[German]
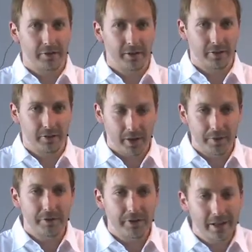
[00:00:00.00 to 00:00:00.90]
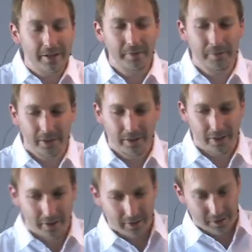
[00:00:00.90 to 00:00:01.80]
wieder zusammenfällt.
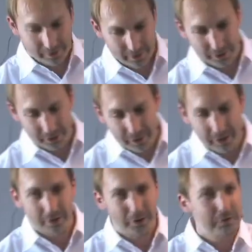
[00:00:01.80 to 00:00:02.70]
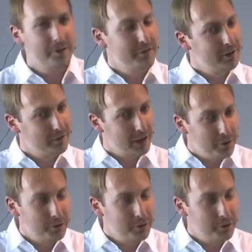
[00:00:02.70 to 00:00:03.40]
Das sollte in der Softwareentwicklung auch